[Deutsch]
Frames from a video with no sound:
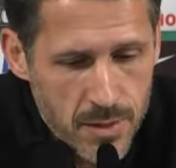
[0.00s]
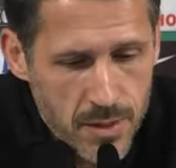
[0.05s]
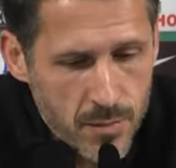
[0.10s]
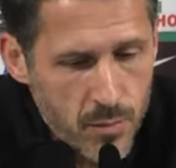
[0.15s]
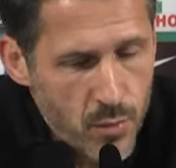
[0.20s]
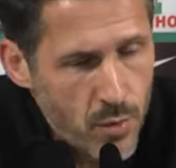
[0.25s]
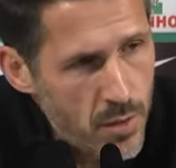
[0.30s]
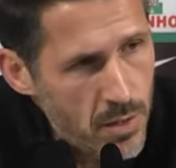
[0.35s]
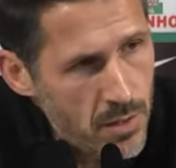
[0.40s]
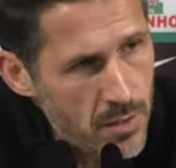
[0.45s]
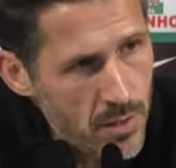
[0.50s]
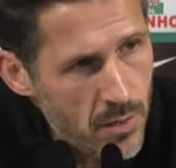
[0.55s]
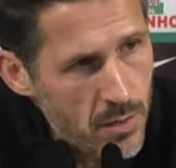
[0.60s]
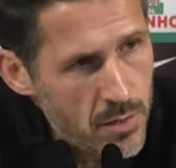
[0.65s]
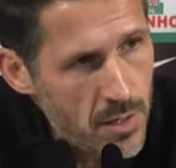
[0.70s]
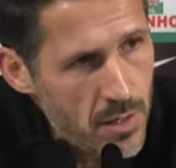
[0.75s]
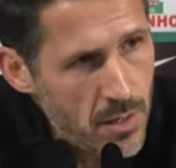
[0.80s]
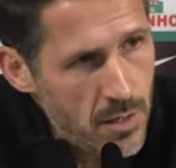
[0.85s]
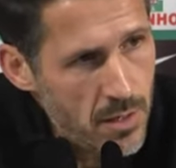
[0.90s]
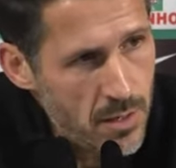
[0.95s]
drei Monate auch
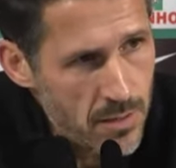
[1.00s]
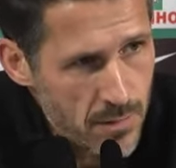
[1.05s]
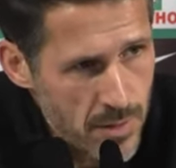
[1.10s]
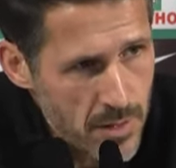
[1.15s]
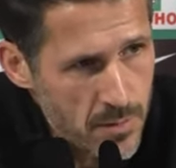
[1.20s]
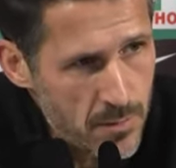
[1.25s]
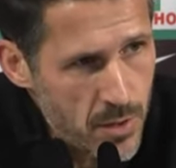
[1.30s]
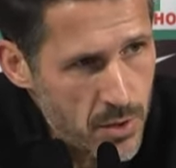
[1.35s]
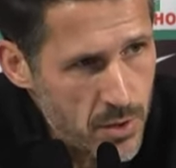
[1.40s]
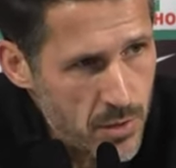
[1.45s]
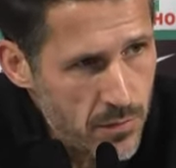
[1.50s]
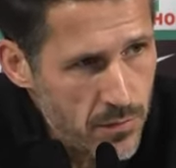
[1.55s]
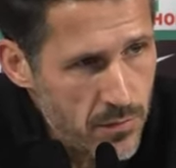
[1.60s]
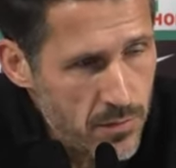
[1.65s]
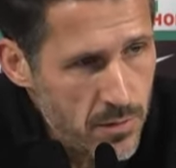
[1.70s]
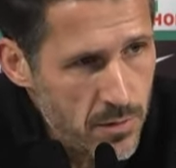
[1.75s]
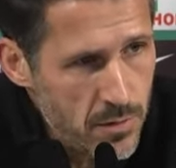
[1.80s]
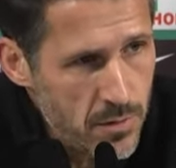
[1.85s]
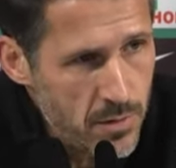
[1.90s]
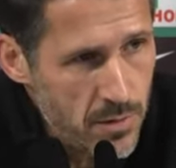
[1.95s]
dann in der zweiten
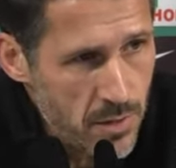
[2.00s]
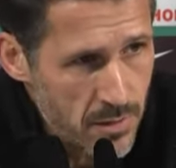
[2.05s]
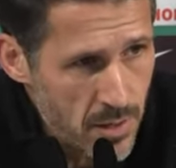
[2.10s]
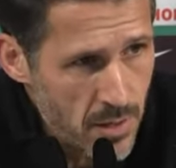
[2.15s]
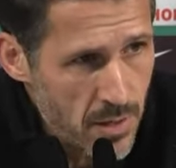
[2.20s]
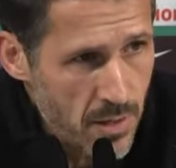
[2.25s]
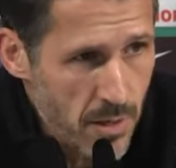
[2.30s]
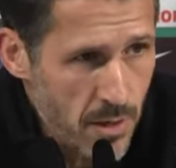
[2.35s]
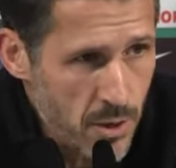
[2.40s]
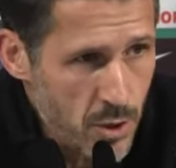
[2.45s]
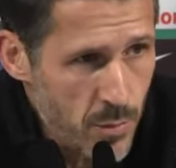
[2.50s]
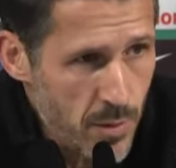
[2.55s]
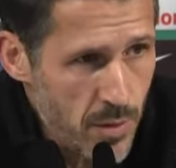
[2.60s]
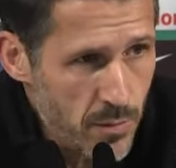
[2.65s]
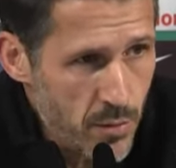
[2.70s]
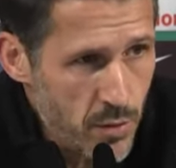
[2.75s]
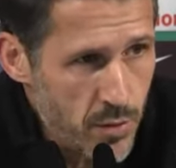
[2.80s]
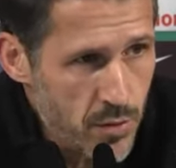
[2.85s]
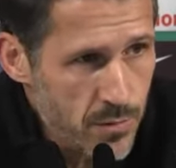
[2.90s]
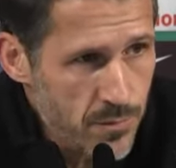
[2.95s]
Mannschaft in der dritten Liga spielen
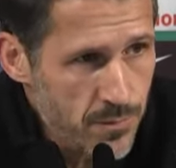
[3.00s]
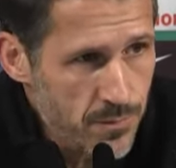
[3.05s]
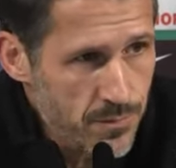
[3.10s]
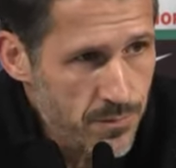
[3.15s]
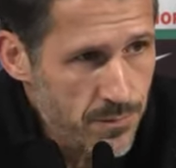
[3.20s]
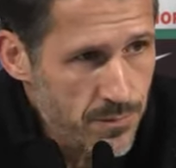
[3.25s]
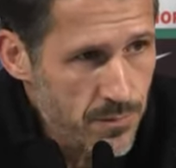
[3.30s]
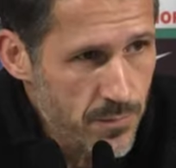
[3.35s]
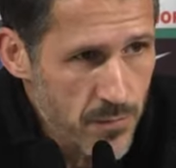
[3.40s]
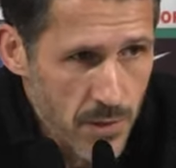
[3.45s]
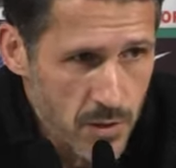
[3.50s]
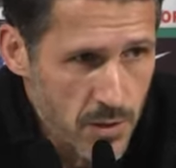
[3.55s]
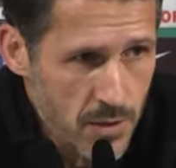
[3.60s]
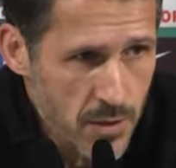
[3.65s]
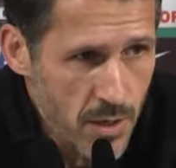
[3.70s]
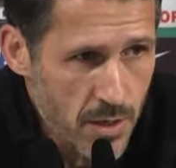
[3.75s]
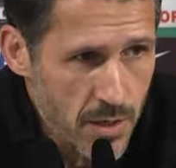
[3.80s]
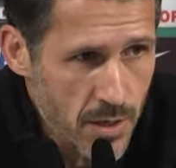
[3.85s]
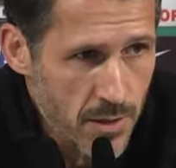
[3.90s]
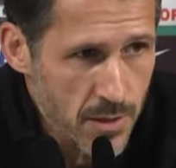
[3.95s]
muss. Das ist
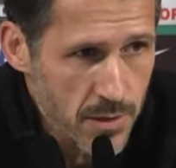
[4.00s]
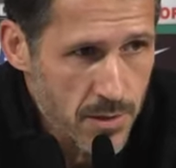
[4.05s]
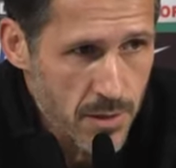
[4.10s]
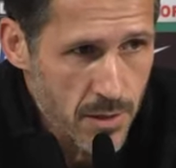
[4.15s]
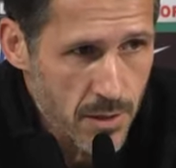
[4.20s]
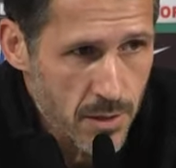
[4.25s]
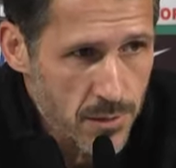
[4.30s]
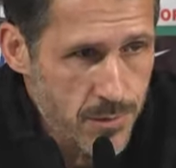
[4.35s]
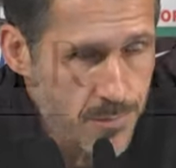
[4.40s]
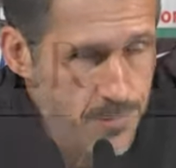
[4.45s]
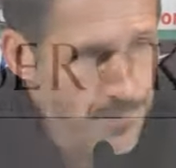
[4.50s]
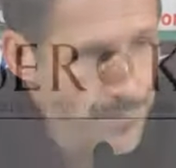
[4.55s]
die Erkenntnis daraus.